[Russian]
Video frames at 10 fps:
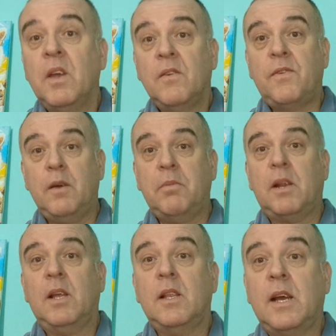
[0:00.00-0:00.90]

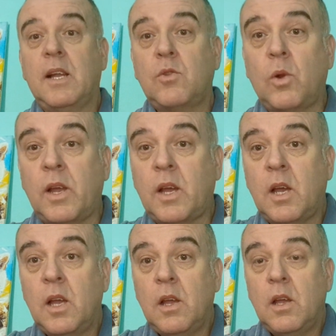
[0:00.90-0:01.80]
Выборы, на которых
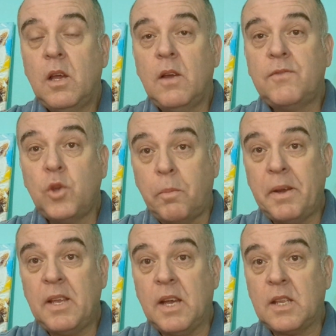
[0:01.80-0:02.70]
Э, все
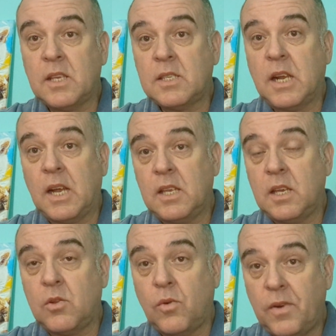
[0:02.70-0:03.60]
понятно
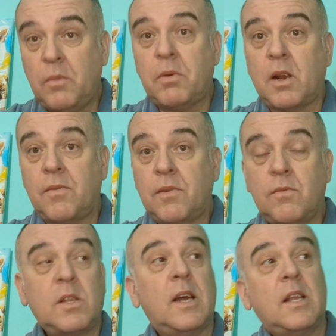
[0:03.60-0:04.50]
заранее до выборов.
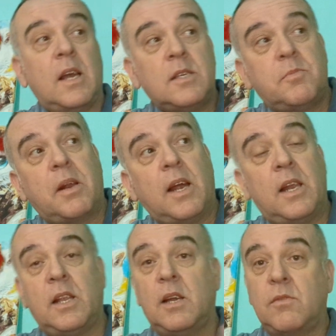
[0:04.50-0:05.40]
Вот когда
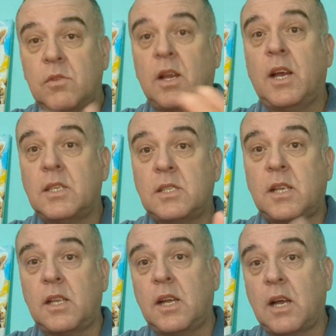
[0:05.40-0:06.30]
избирали на, вот такая же
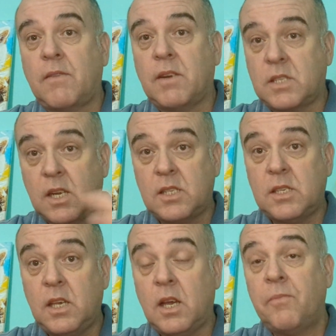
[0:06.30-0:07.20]
страна, как ваша
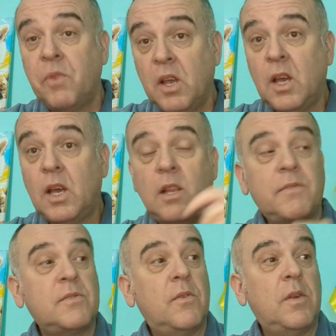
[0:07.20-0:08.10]
Россия, это
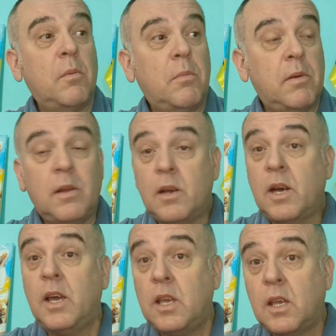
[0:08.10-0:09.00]
в свое время было
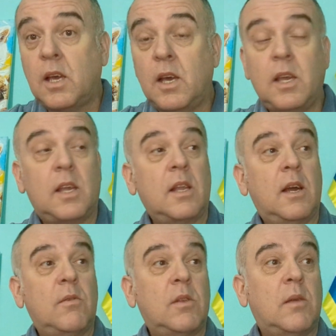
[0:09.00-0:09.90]
Гаити, Гаити,
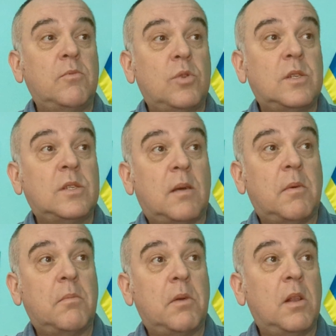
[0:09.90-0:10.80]
да, вот там то же
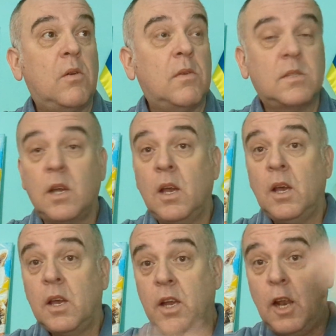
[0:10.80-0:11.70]
самое было у вас.
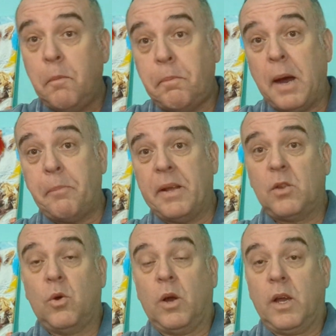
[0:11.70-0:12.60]
Или папа
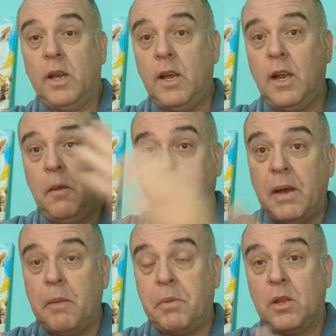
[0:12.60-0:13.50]
доп, или
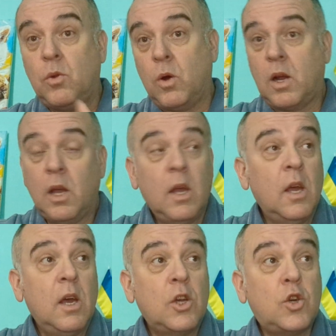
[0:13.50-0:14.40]
бэби доп.
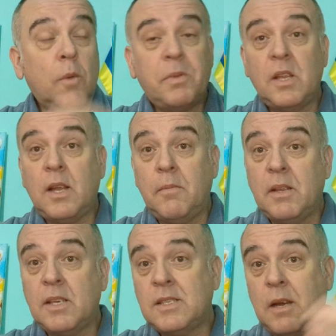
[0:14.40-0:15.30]
Чтоб ты там
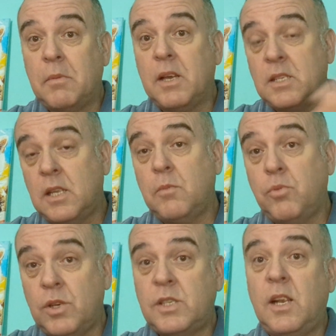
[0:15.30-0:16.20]
это самое, если ты
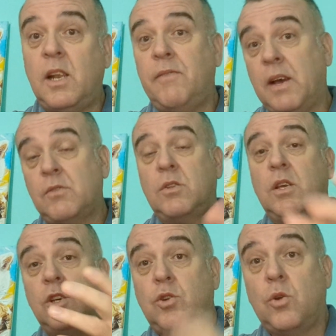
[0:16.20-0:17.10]
будешь сильно вякнуть,
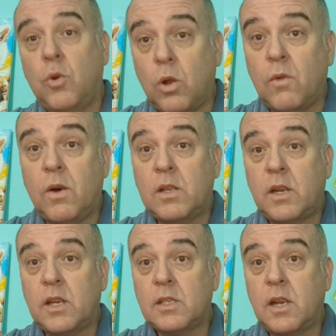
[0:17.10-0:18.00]
тебе еще и голову
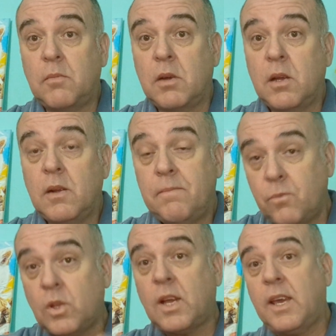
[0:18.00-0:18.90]
отрезали бы.
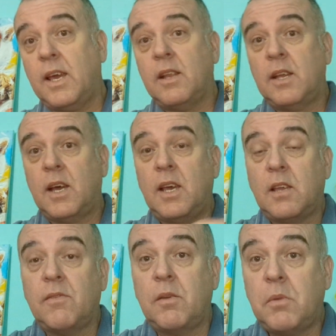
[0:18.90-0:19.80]
Ну, такие на
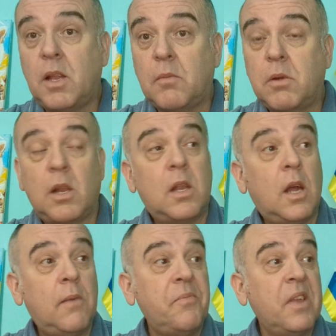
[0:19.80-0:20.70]
Гаити времена были,
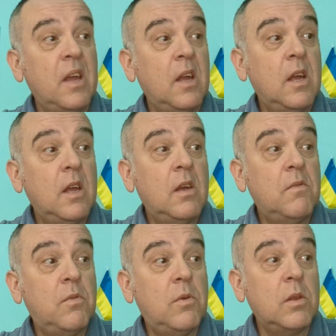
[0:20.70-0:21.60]
да?
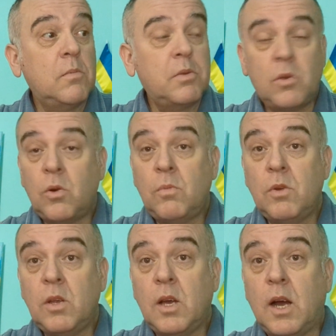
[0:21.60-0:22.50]
Вот, по-другому
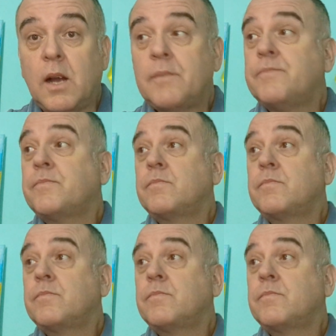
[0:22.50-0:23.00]
никак.